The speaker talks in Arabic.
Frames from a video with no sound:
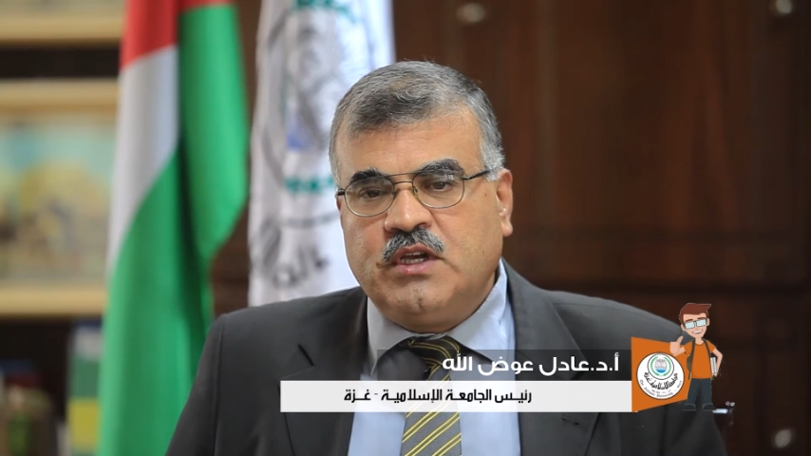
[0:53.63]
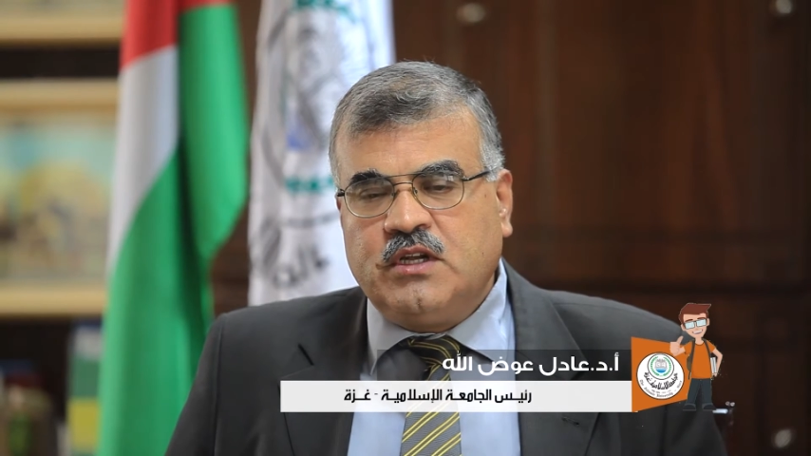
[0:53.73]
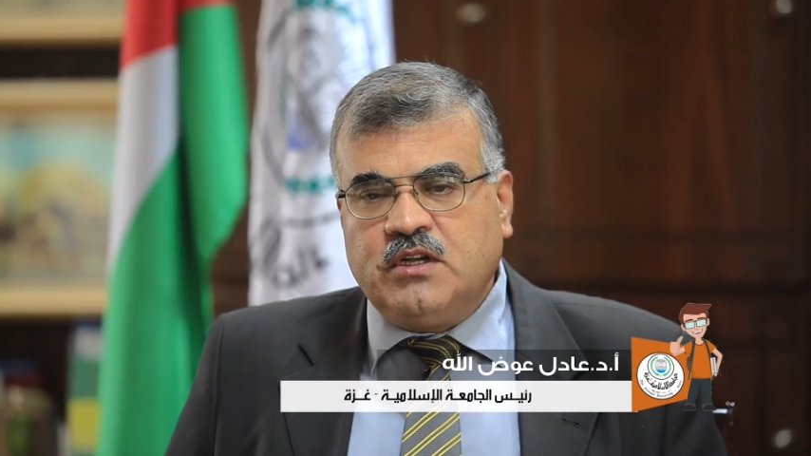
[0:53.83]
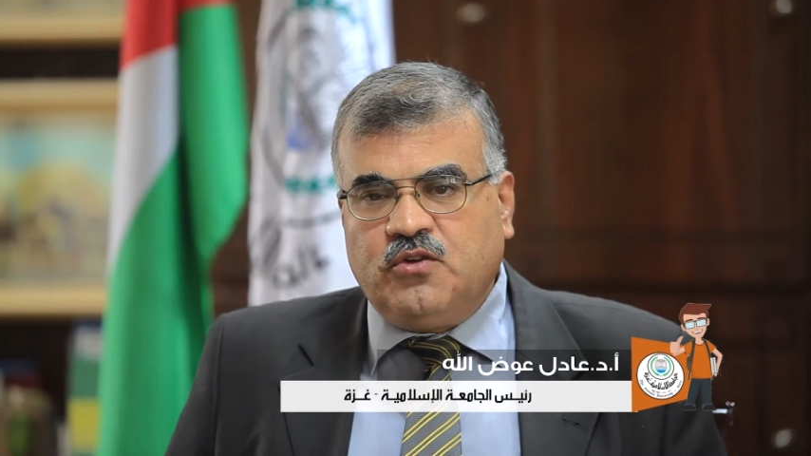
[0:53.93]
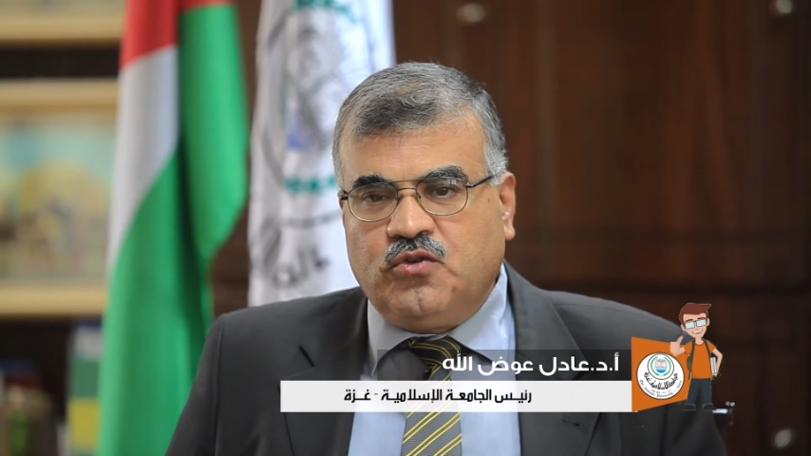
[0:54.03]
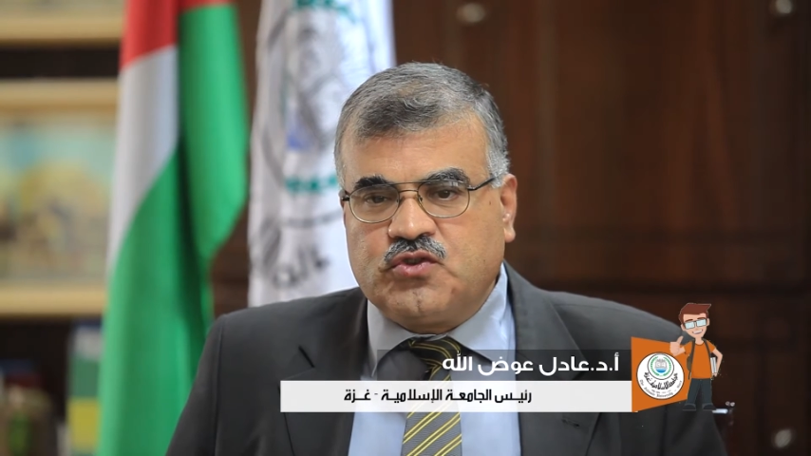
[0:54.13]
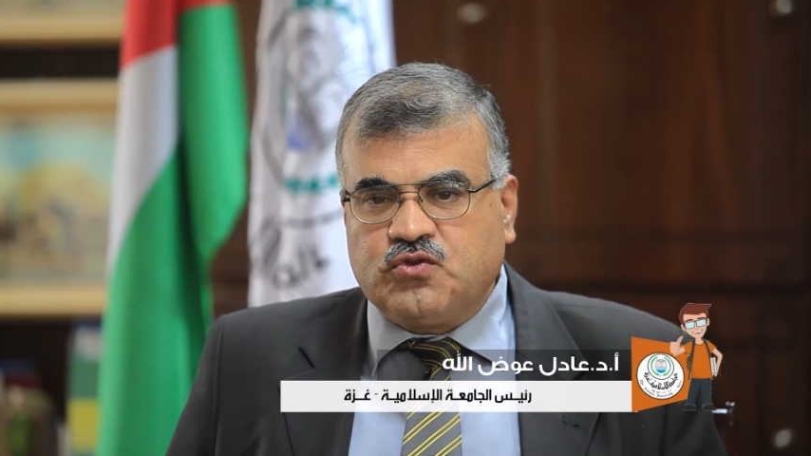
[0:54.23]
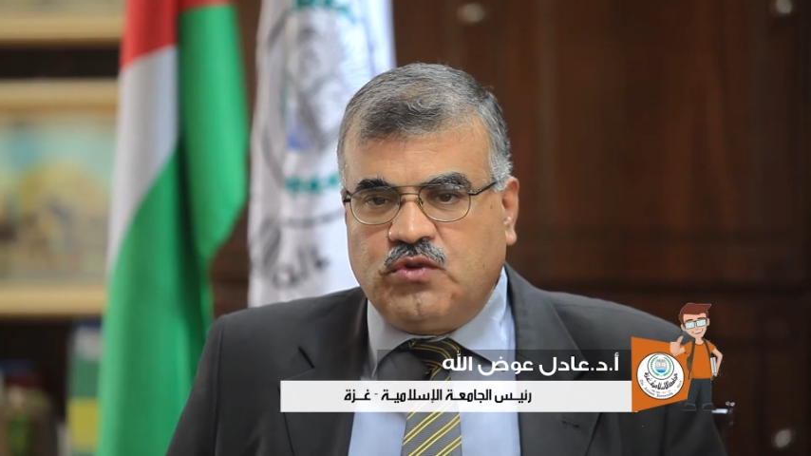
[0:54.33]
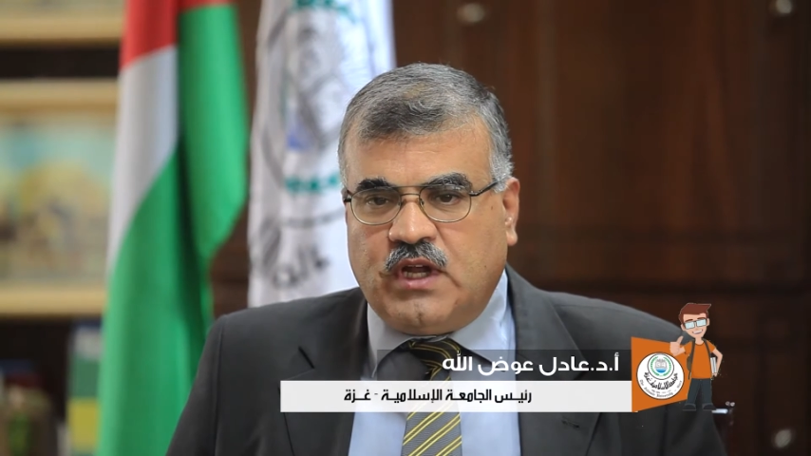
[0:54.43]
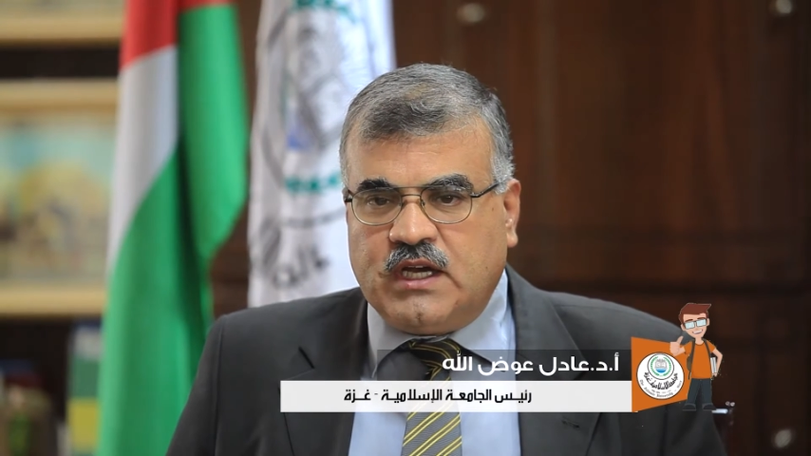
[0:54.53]

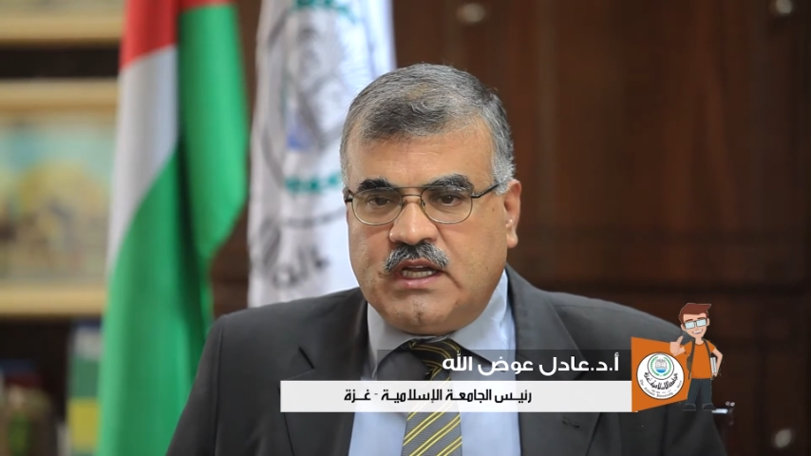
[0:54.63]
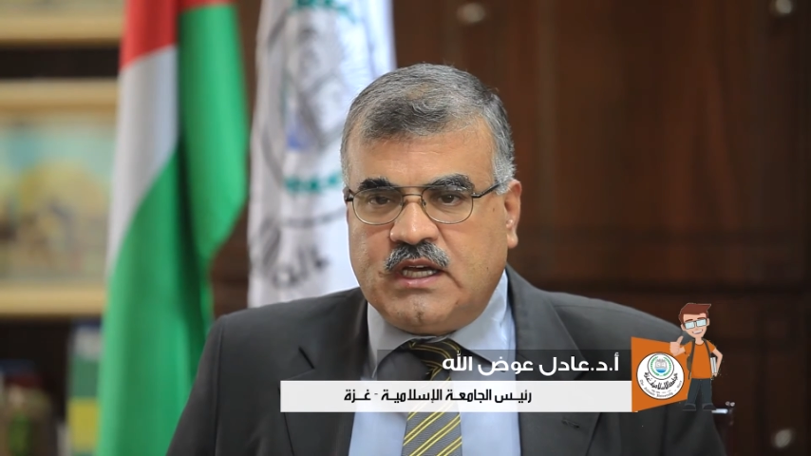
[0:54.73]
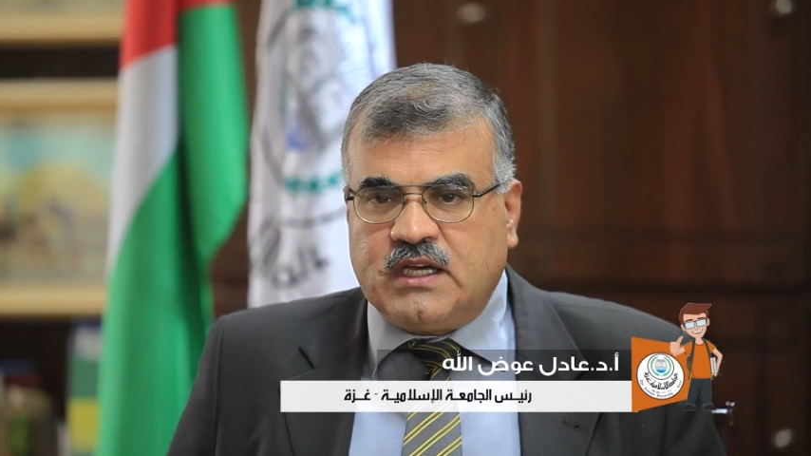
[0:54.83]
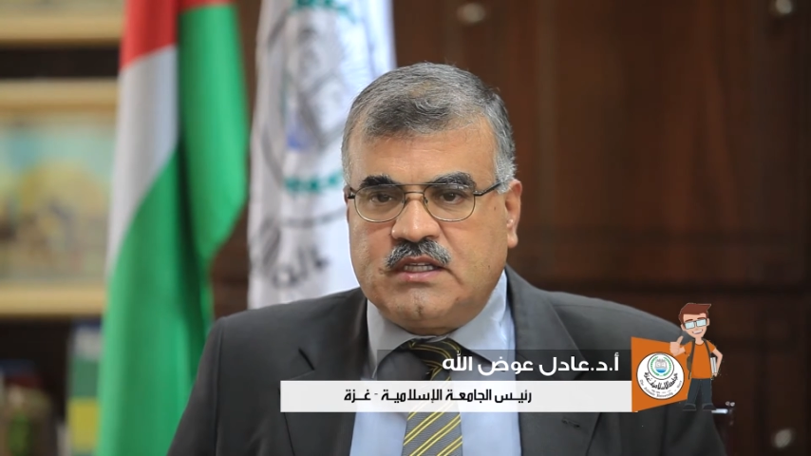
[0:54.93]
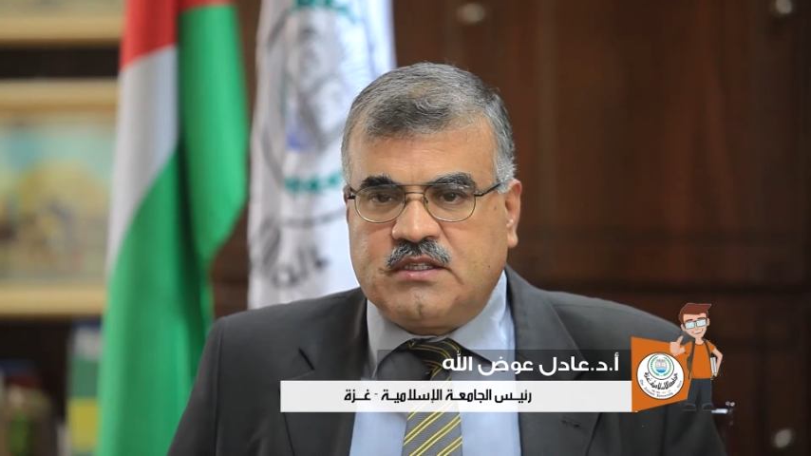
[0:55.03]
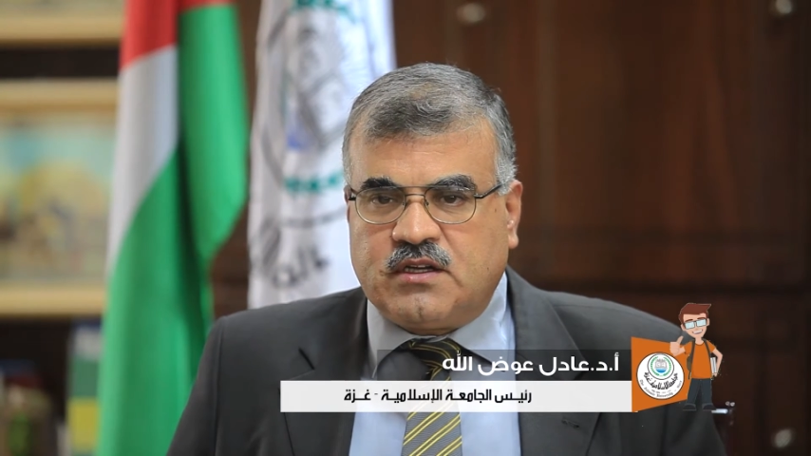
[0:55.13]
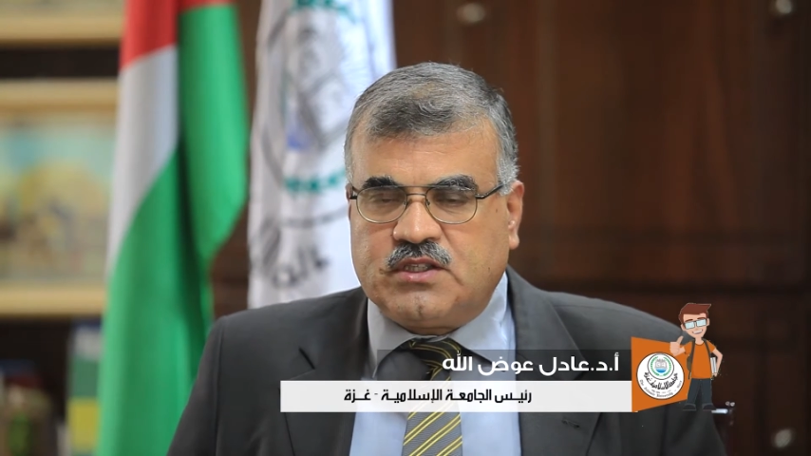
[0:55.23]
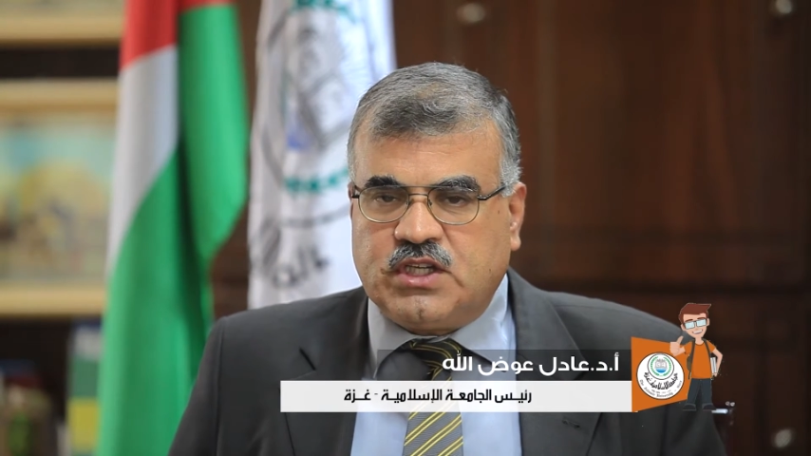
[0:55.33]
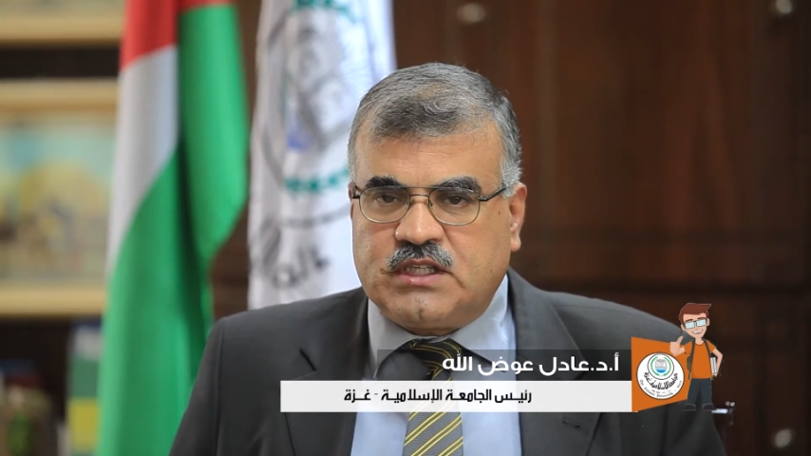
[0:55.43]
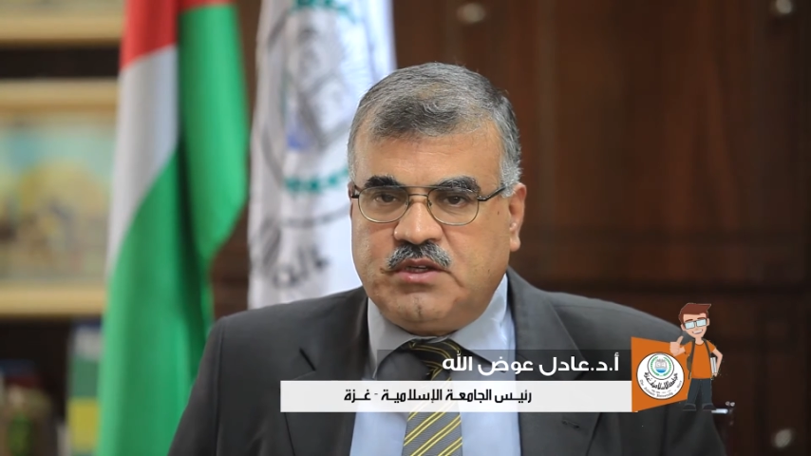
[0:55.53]
للحصول على
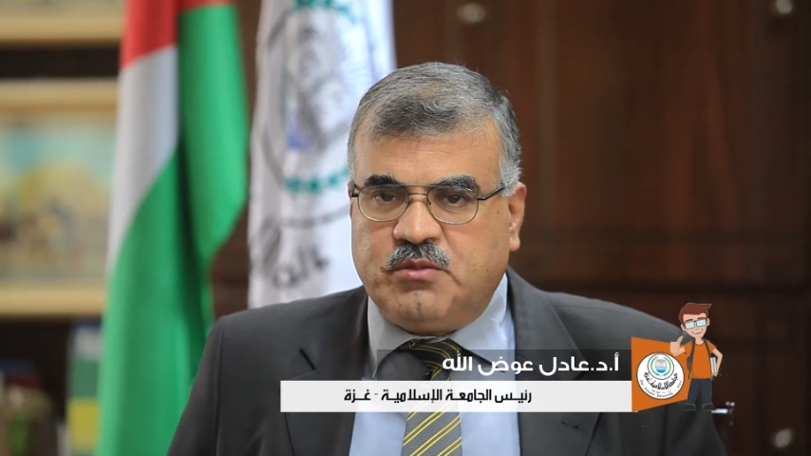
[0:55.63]
درجاتهم